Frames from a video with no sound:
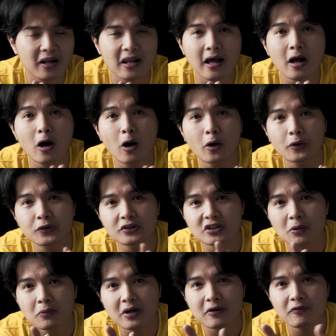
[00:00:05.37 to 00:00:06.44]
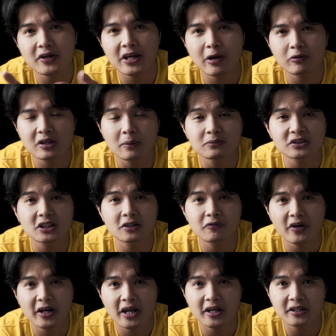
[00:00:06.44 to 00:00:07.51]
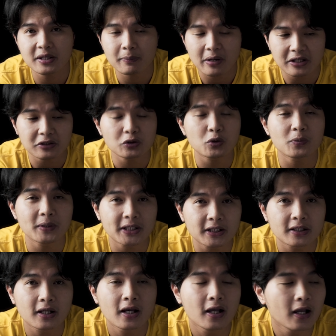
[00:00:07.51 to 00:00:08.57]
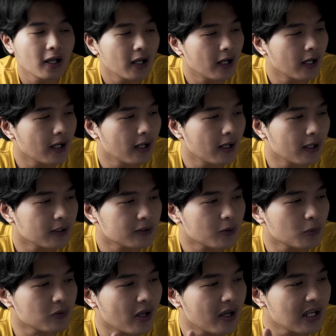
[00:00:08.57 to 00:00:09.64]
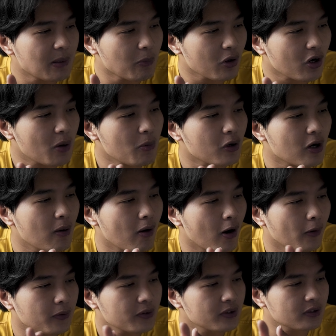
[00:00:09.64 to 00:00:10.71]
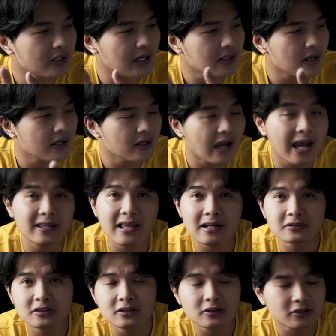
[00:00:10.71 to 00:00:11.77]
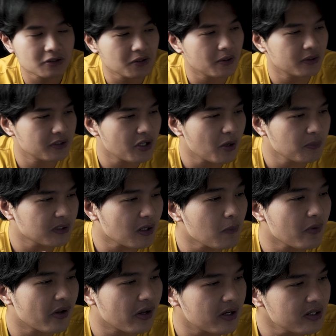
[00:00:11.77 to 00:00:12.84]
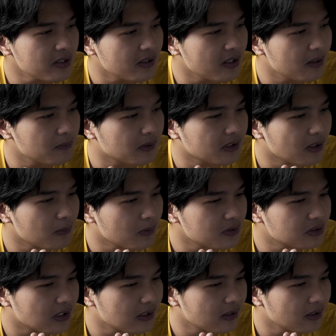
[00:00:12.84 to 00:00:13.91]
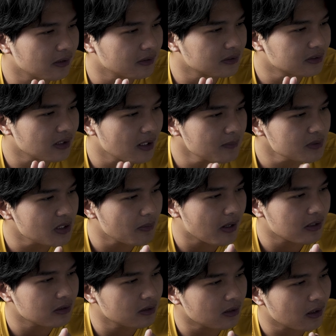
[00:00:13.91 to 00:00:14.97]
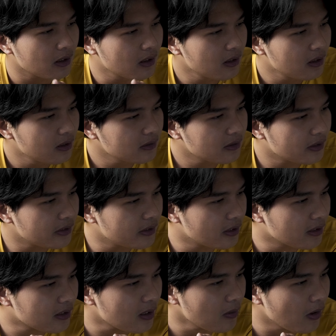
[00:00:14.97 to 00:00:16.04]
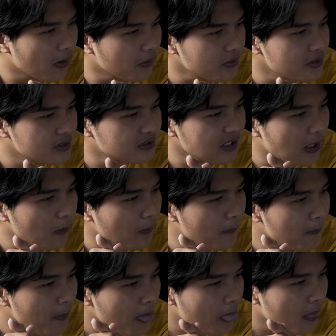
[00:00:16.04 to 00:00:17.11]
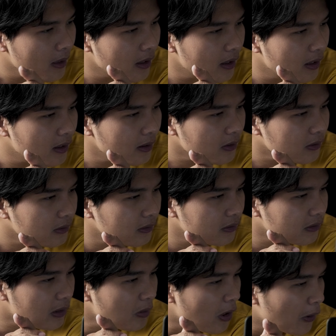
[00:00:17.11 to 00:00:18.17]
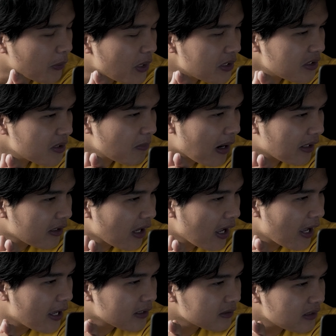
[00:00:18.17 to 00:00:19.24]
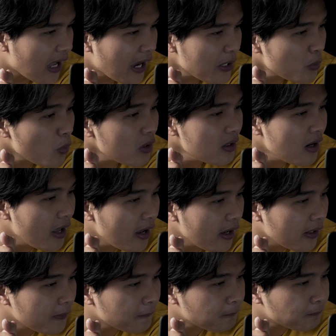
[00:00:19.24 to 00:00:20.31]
bạn đã hỏi trong cái video tâm sự về nghề nhiếp ảnh của mình à, Cụ thể là có một câu hỏi cách đây 2 tháng trước và do mình không để ý cho nên mình không có trả lời sớm cho bạn được Thì à, câu hỏi như sau Câu hỏi đến từ bạn à, Thái Quân Lê